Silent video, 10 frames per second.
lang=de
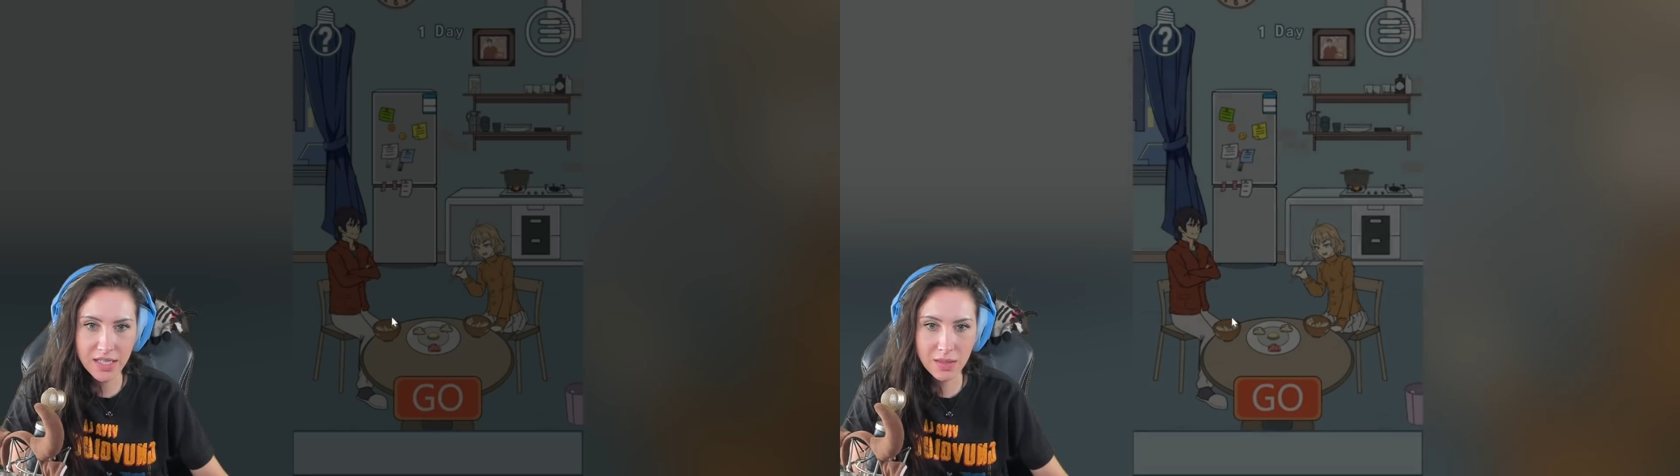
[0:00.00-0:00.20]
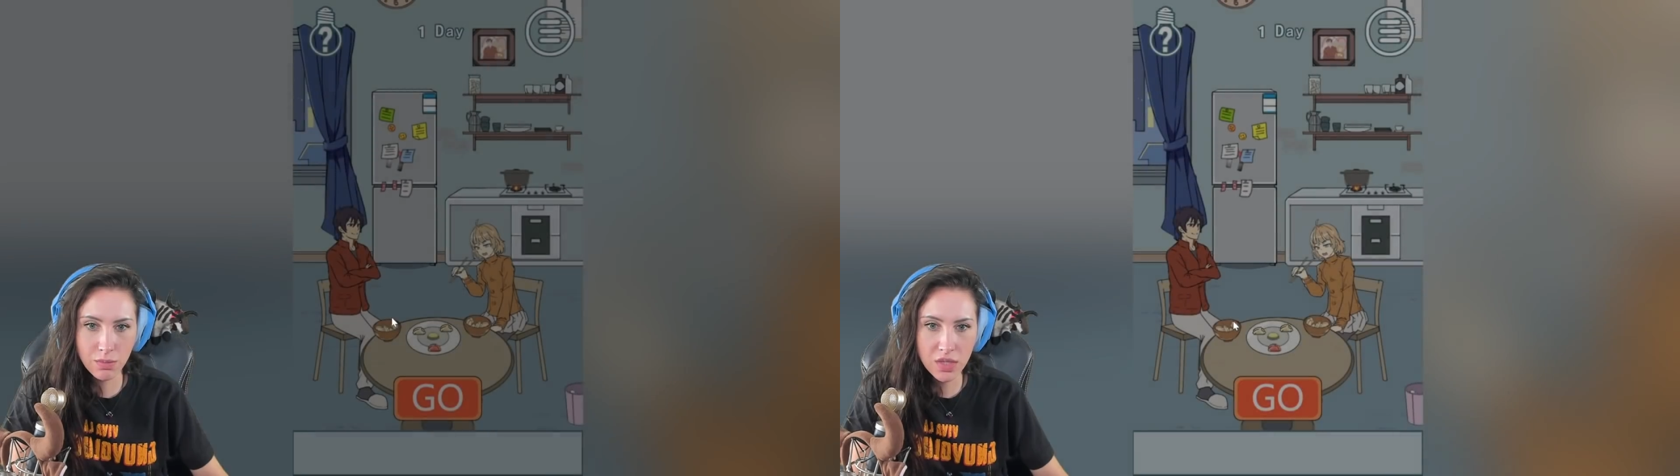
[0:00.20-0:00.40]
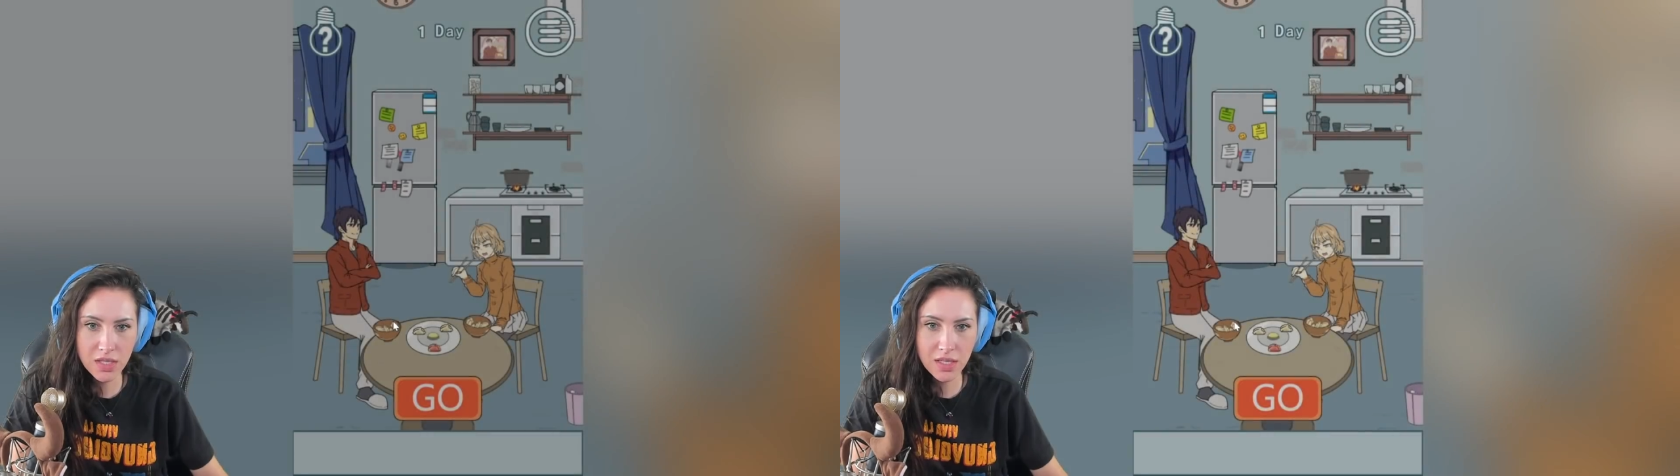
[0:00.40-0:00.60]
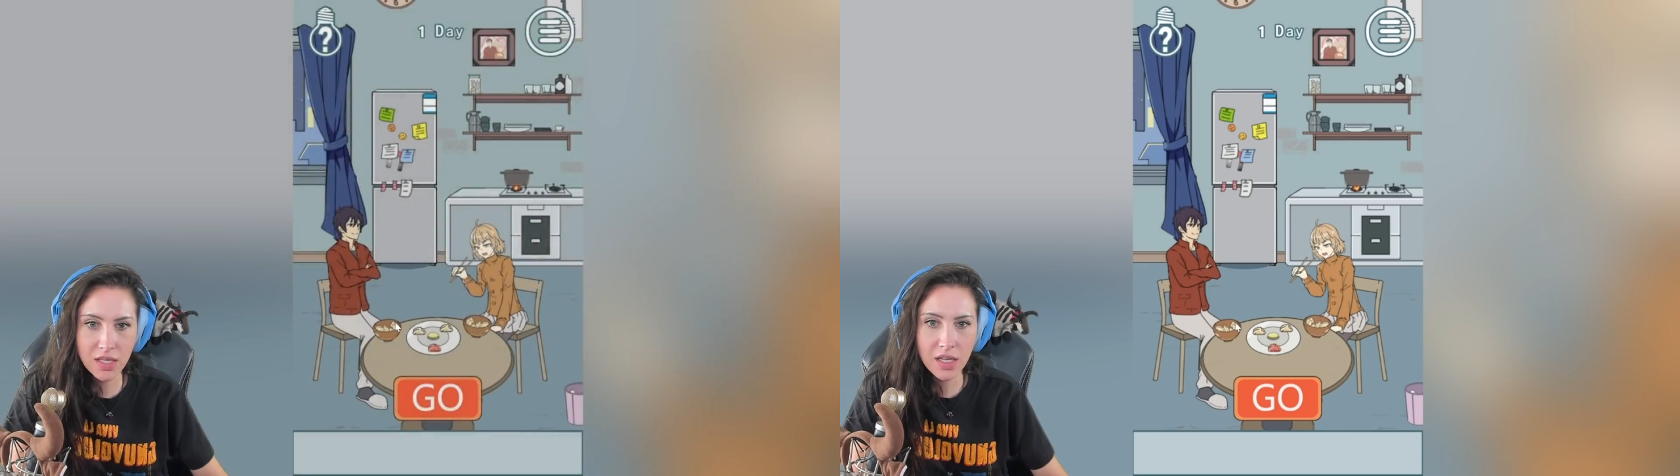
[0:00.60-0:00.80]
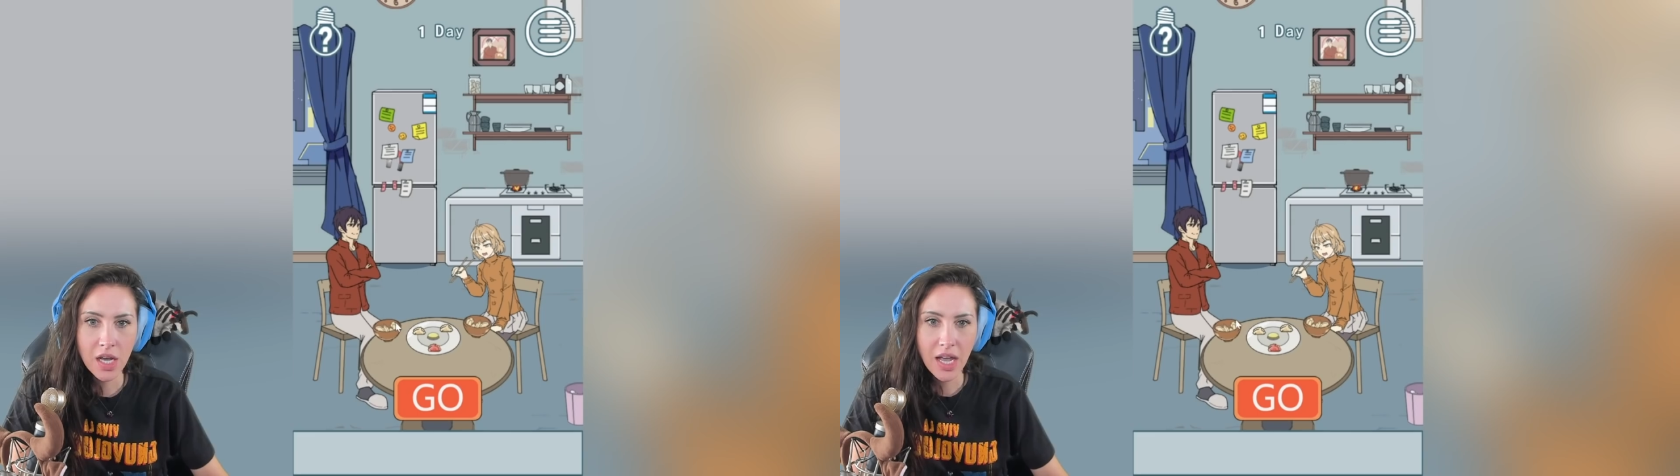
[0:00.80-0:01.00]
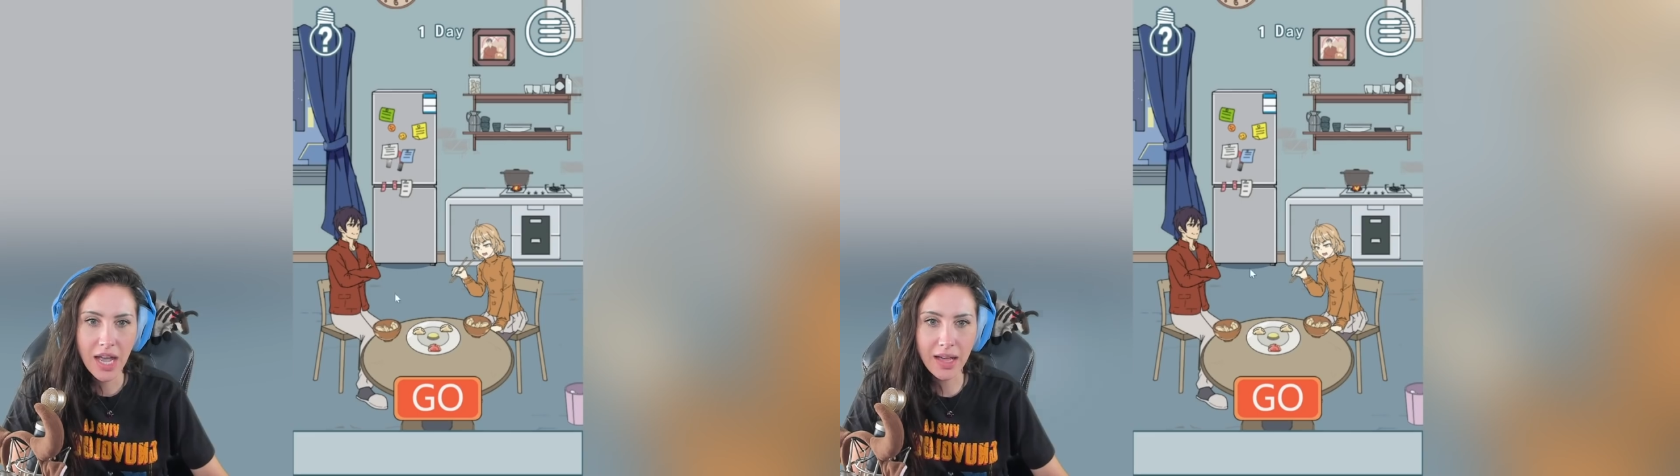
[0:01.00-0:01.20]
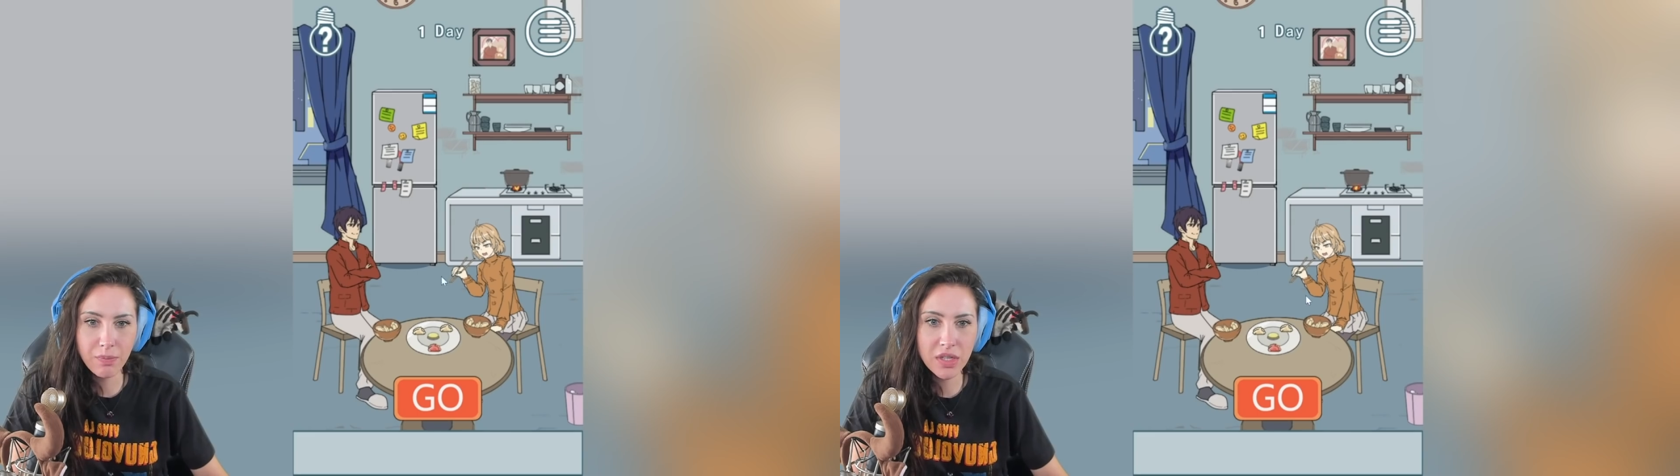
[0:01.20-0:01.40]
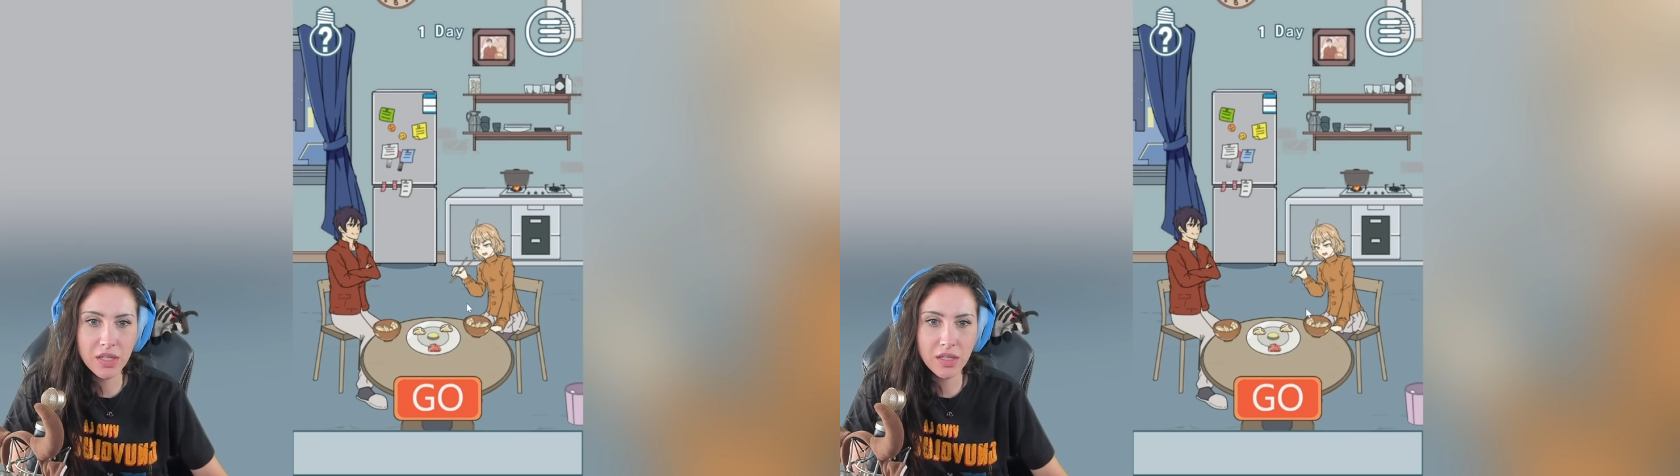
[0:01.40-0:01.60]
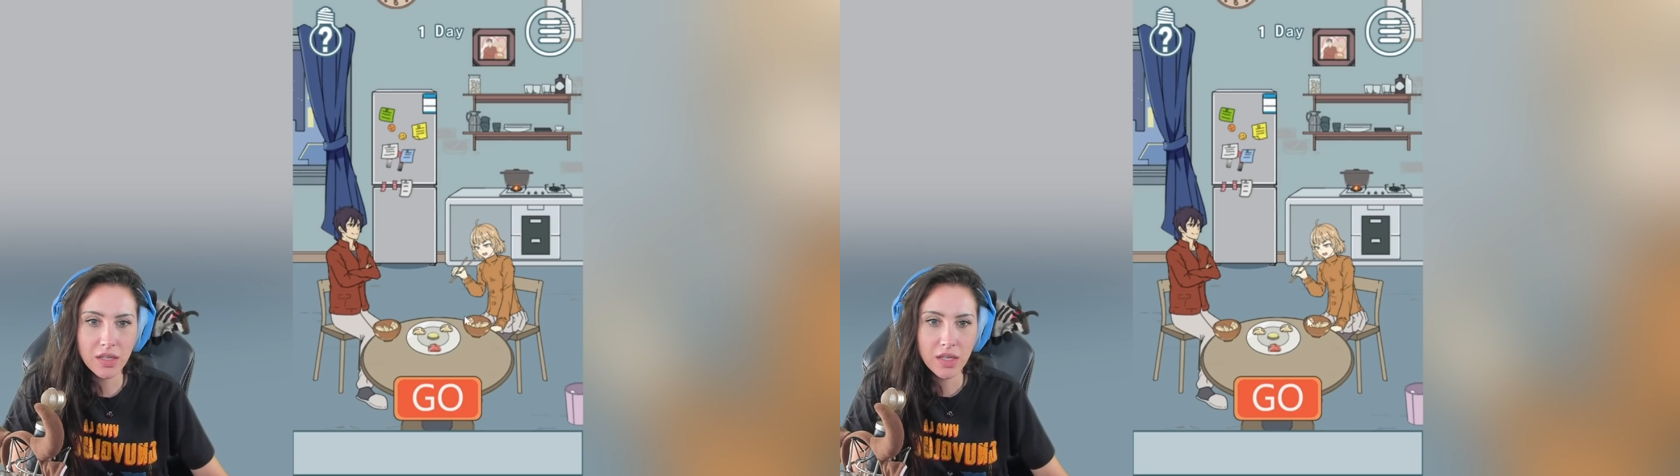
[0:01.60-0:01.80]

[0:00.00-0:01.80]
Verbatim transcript: jetzt eine Münze. Er hat mir...